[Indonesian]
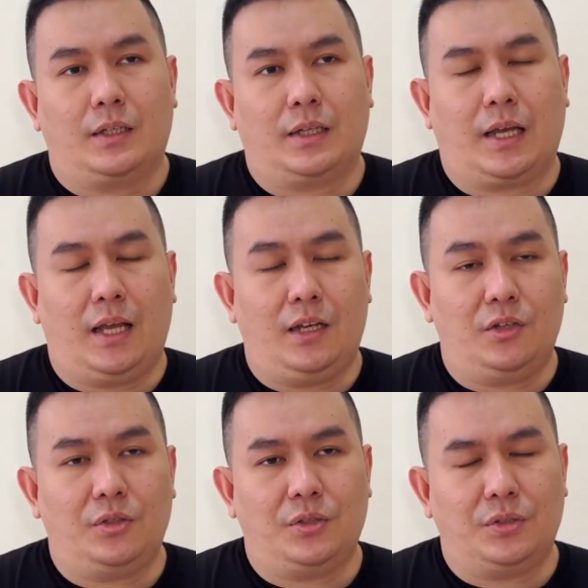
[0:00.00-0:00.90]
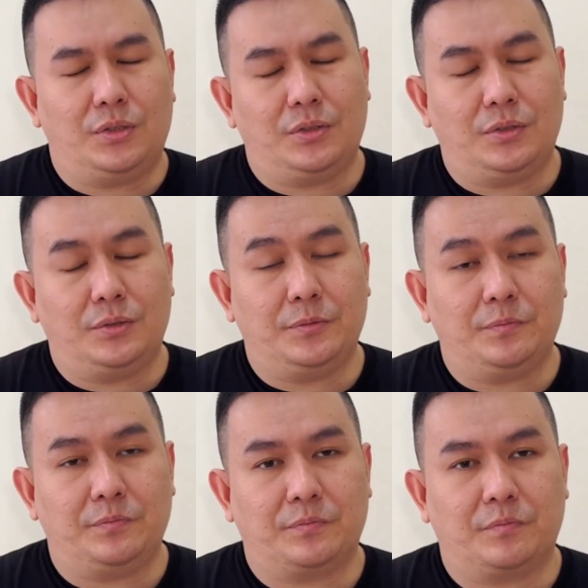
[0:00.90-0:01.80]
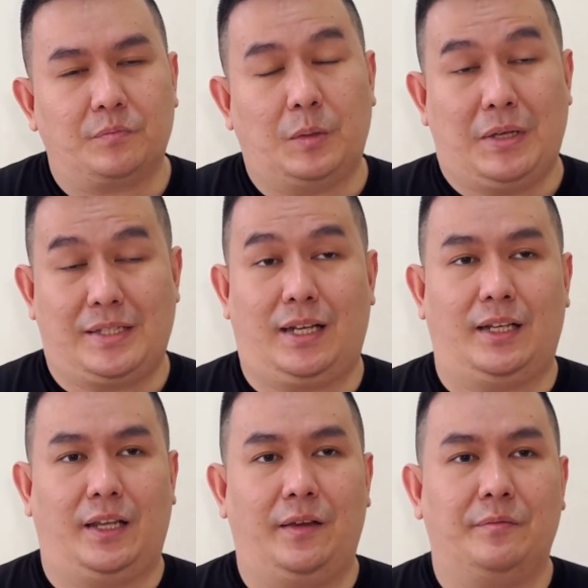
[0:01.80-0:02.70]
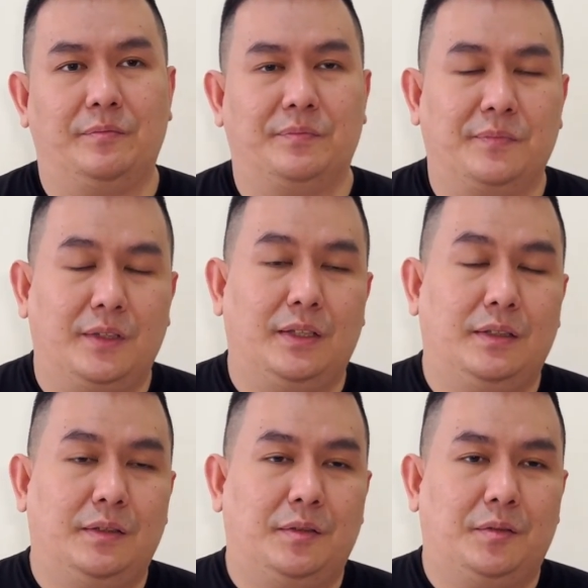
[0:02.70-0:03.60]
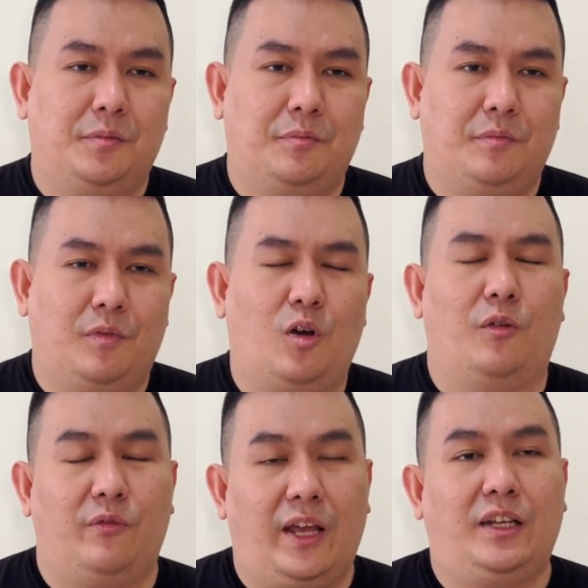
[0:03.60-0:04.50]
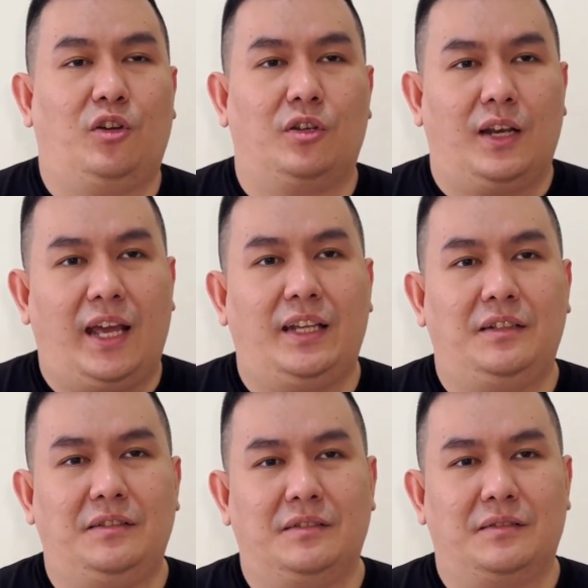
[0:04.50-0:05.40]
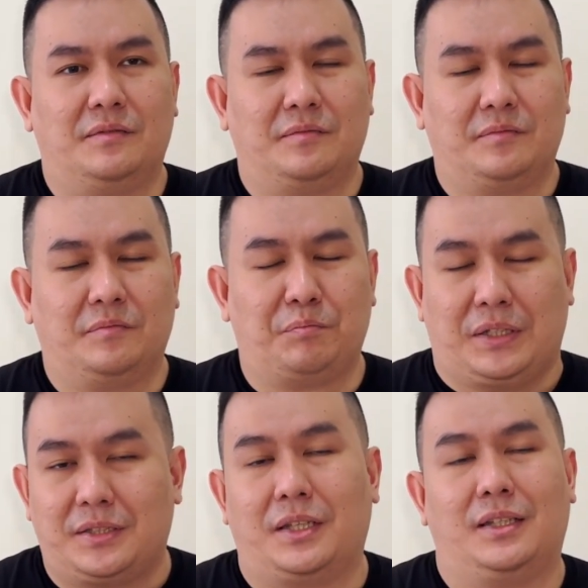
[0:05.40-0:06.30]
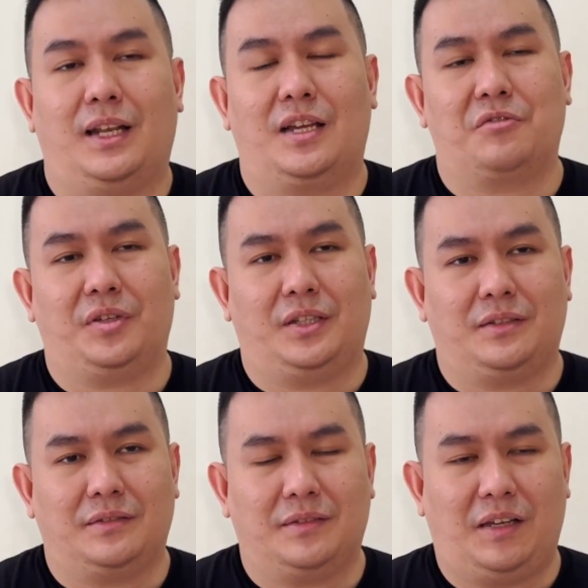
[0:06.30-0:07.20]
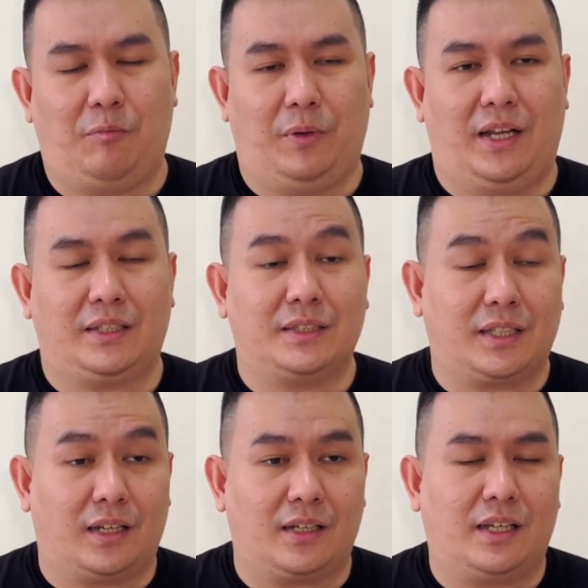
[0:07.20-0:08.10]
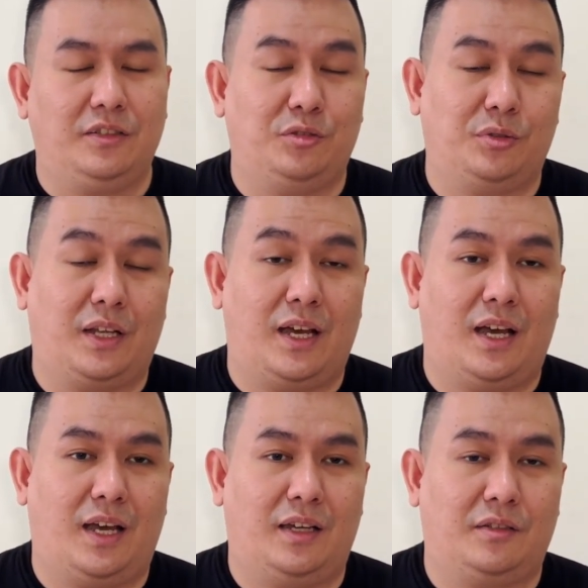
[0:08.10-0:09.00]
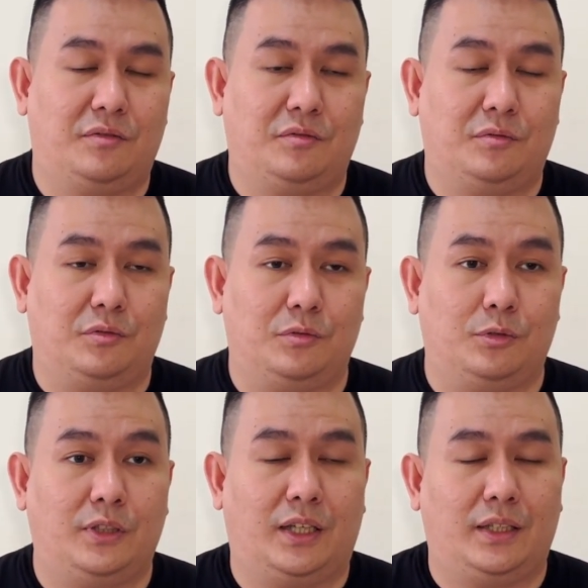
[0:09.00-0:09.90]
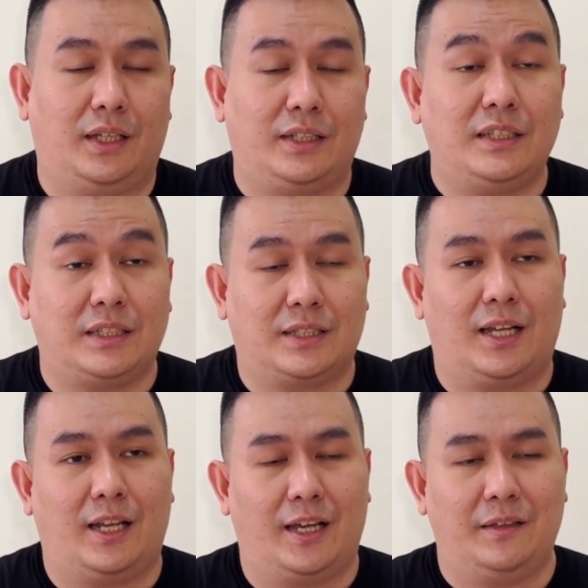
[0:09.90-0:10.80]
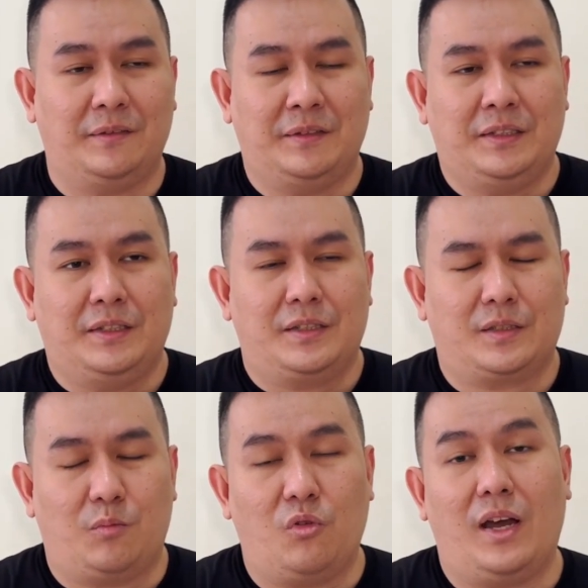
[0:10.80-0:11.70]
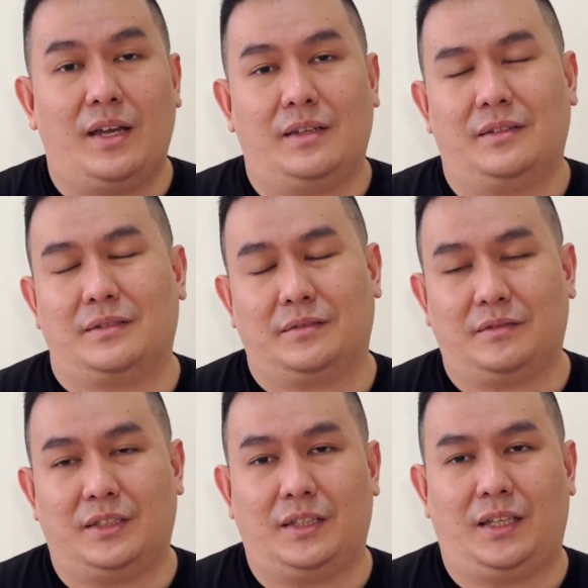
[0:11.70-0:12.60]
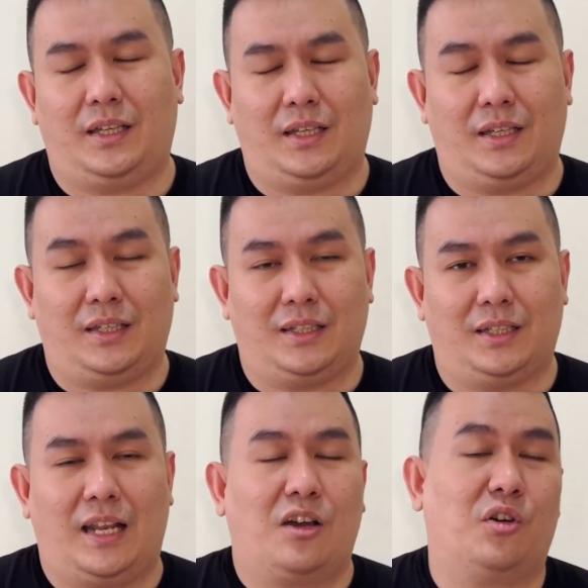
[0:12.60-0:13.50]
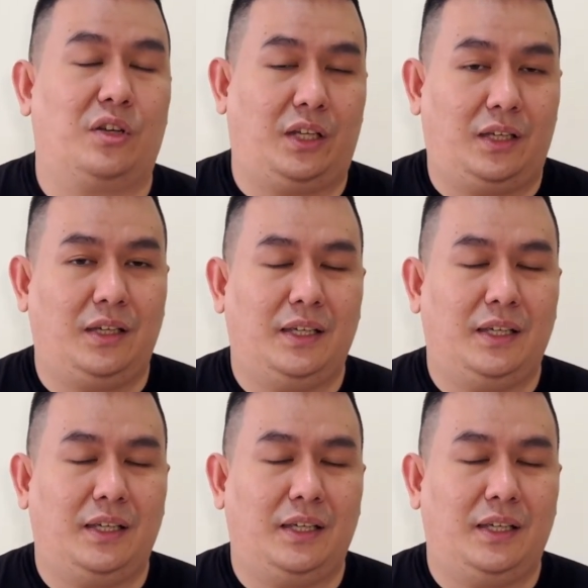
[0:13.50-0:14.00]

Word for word: Kalau pemasaran ya, offline, online, pasti kita lakuin. Apalagi sekarang kan sudah dunianya digital ya, semua dilakoni.